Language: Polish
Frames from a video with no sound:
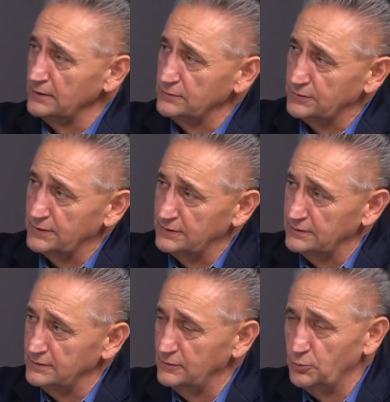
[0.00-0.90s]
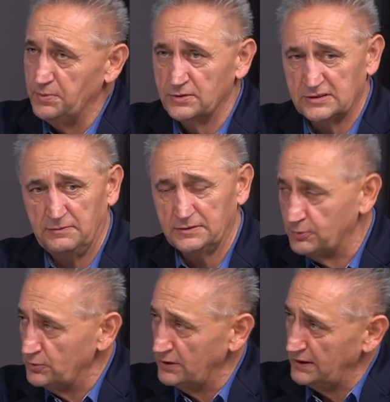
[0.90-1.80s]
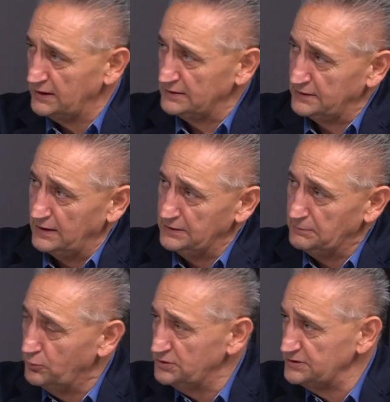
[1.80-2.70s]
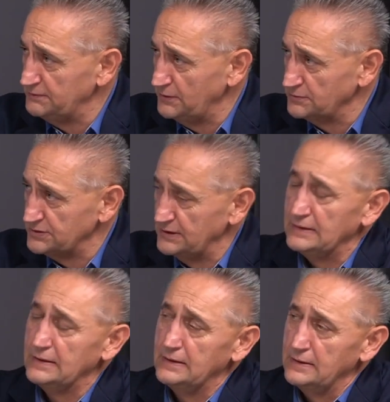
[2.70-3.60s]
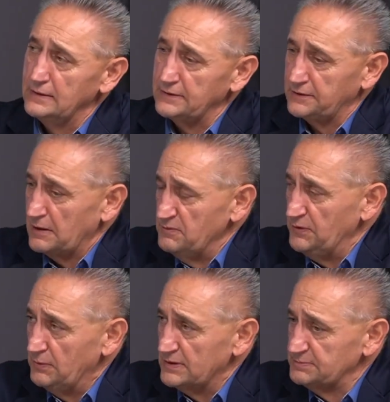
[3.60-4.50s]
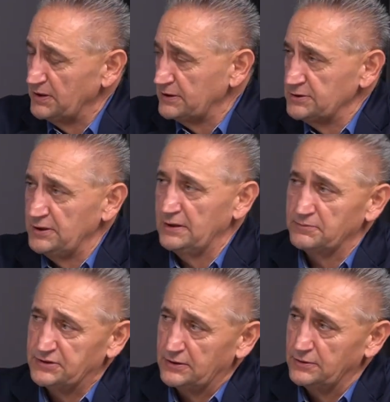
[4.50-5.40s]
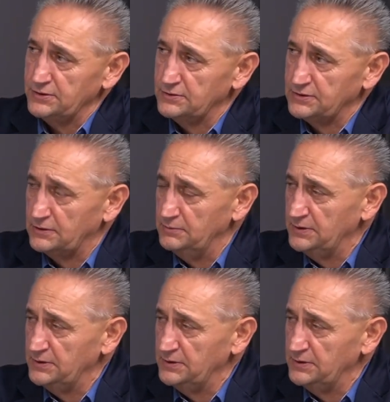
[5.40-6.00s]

który lubi doznawać bólu, ale generalnie ból się wiąże, tak jak mówiłeś, z przekreśleniem czegoś, czego my